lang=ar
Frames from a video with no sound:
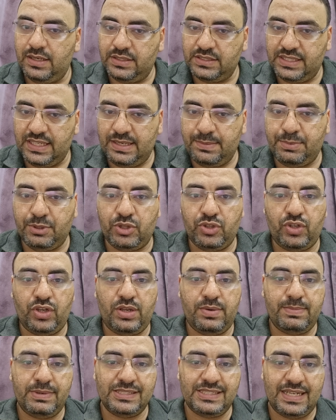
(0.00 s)
سي
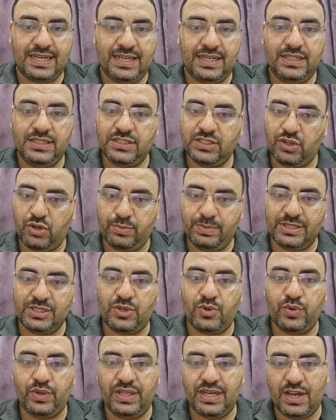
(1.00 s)
الطين مثلا سواء
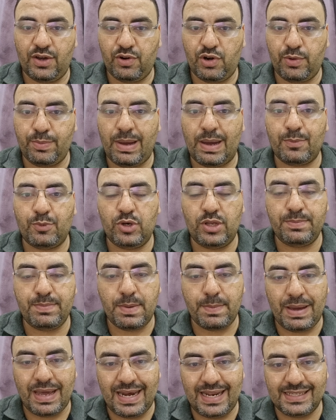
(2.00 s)
مسلوقين او لو معمولين
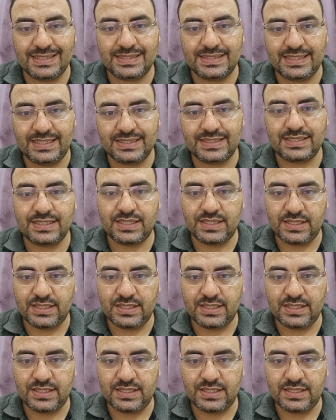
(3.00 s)
بمعلقه زيت